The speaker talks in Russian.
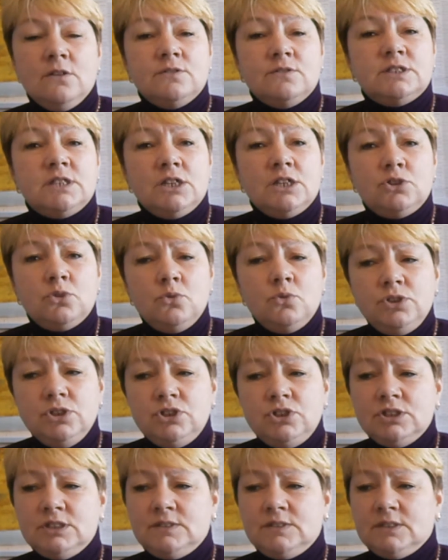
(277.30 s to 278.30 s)
в
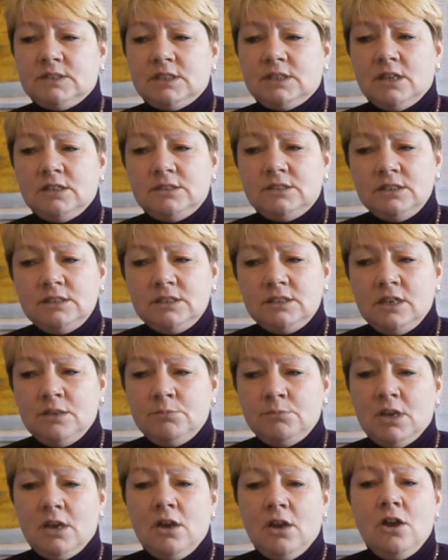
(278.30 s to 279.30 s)
сотрудничестве с
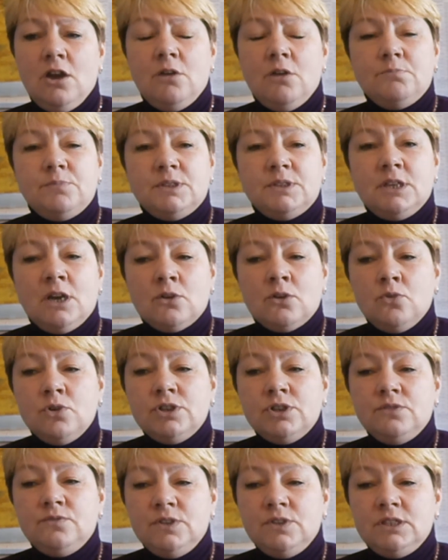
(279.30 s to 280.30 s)
родителями
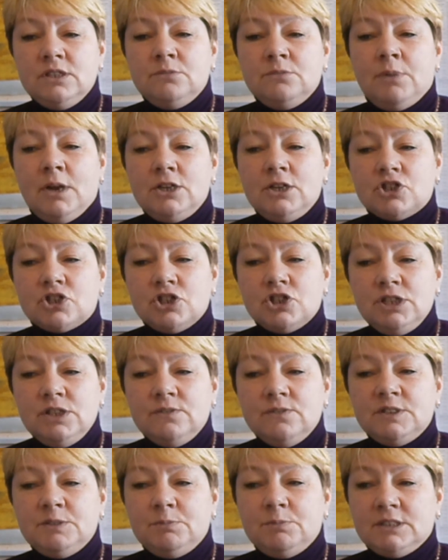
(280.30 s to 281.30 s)
педагоги видят большие
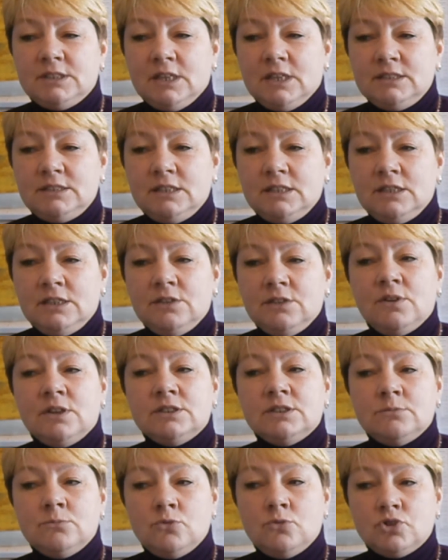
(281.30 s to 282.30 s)
воспитательные
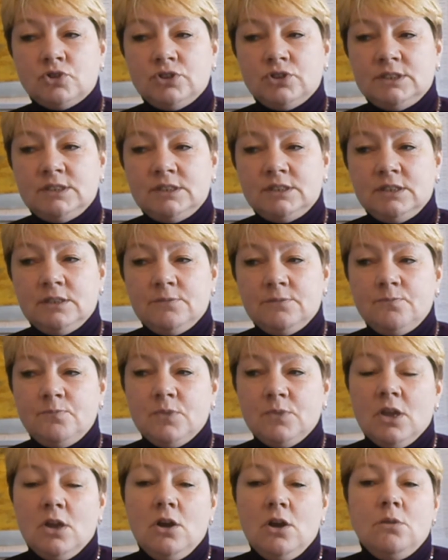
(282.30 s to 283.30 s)
возможности.
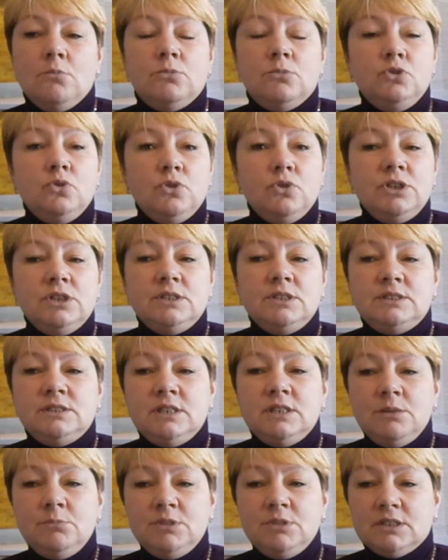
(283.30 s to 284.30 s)
Многие
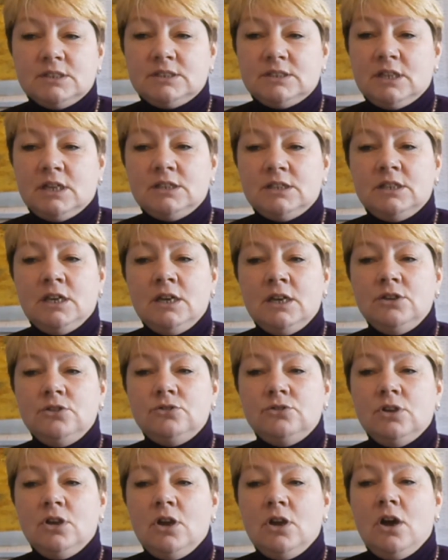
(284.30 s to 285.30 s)
семьи
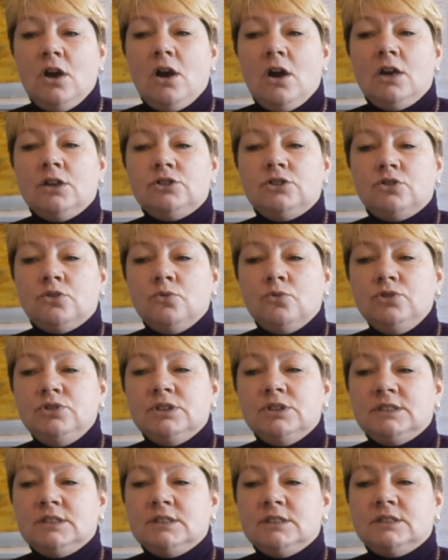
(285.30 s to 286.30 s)
страдают от
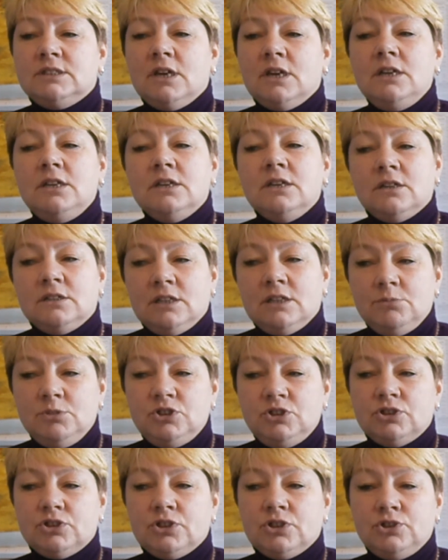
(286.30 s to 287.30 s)
трудно
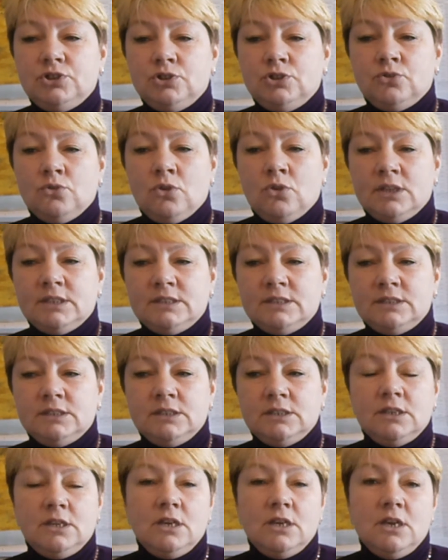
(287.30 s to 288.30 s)
социально-экономической ситуации.